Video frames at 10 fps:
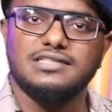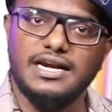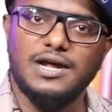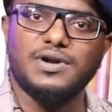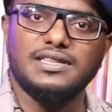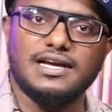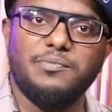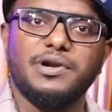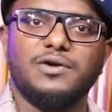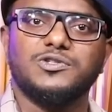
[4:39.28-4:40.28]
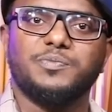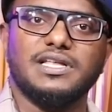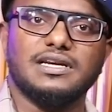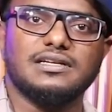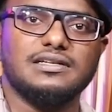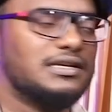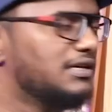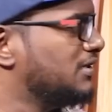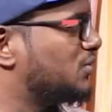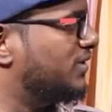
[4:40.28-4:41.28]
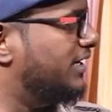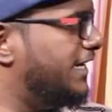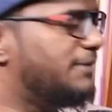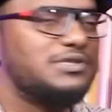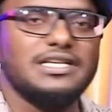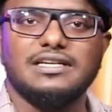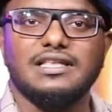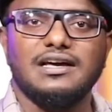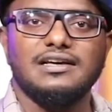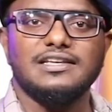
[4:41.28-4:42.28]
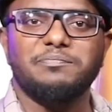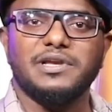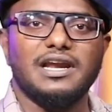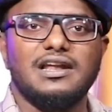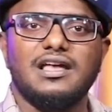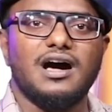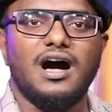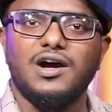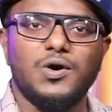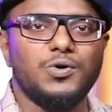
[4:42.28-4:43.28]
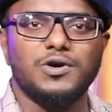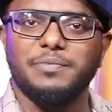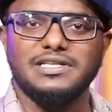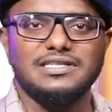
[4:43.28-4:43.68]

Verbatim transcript: சைனாவோட அந்த கம்பெனி அனௌன்ஸ் பண்ணியிருக்கு ஸோ அந்த டீப் சீக்கு தான் இப்போ எல்லாரும் ஆக ஓகுன்னு